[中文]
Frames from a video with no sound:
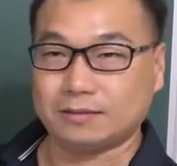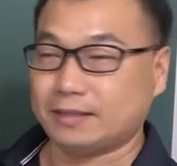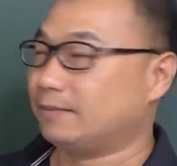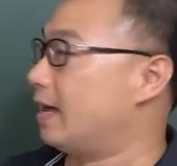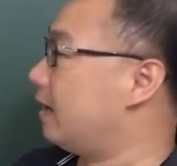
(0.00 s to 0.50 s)
这
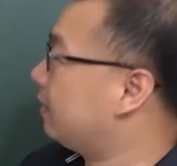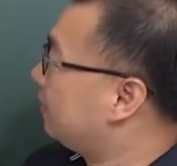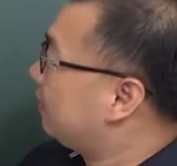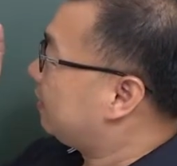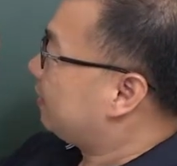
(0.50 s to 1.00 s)
边怎么样？
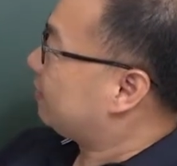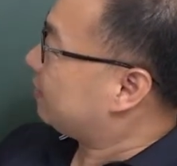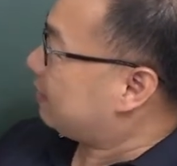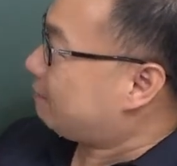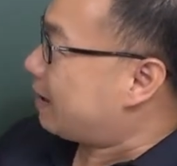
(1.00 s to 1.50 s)

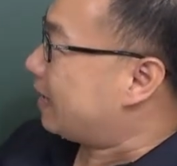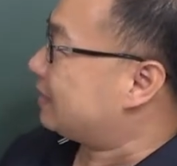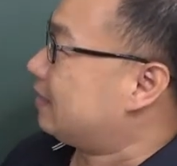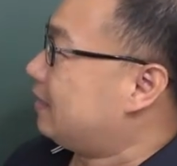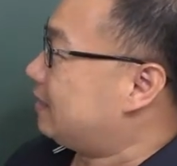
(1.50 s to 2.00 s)
可以把它
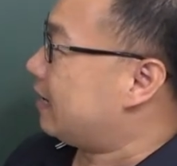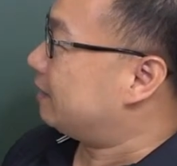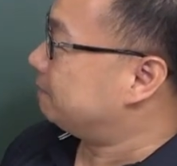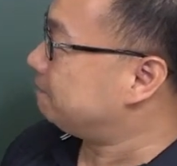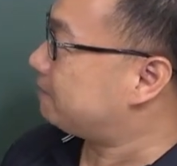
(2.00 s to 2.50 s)
整理一
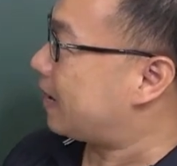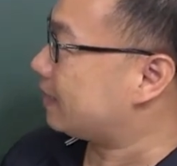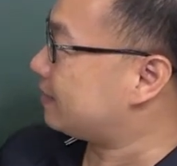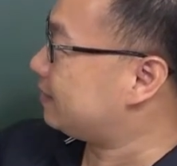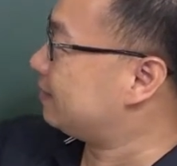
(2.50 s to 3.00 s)
下，它
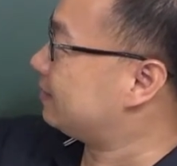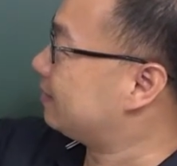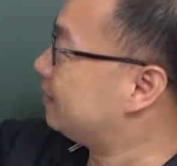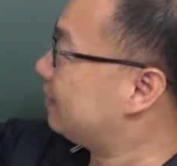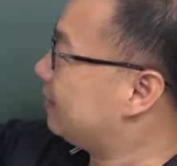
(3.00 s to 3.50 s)
是
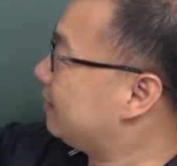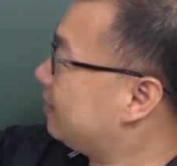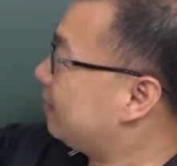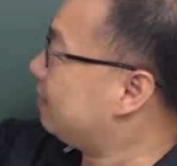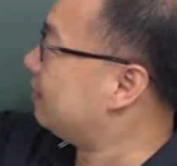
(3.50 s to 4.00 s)

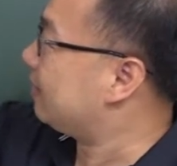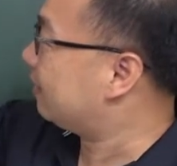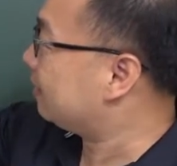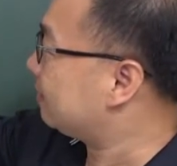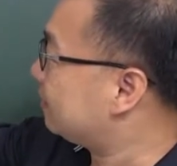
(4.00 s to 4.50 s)
二
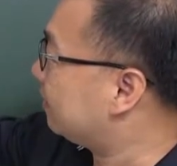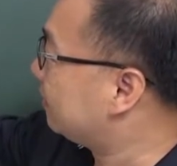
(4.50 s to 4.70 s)
x